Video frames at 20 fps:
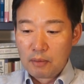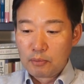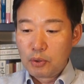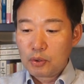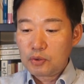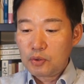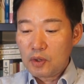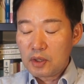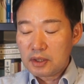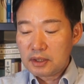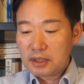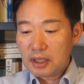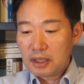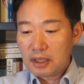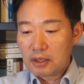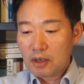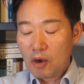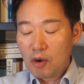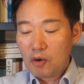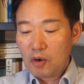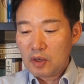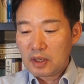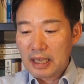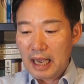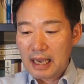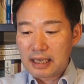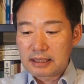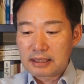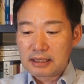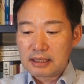보통 이제 영어
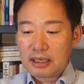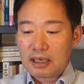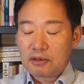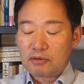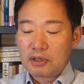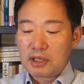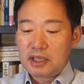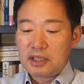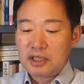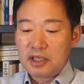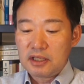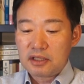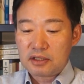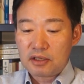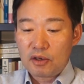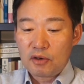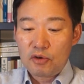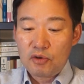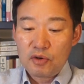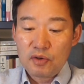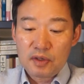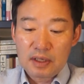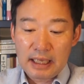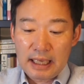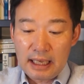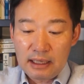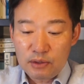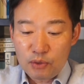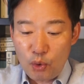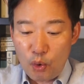약자로 이니셜로
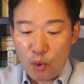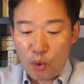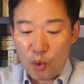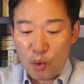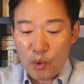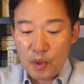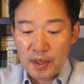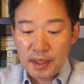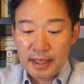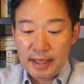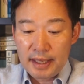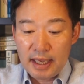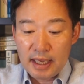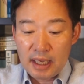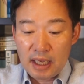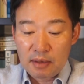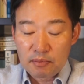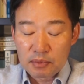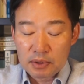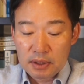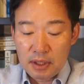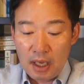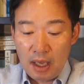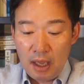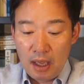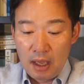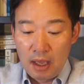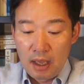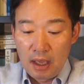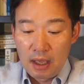캐도 이렇게
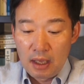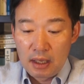얘기합니다.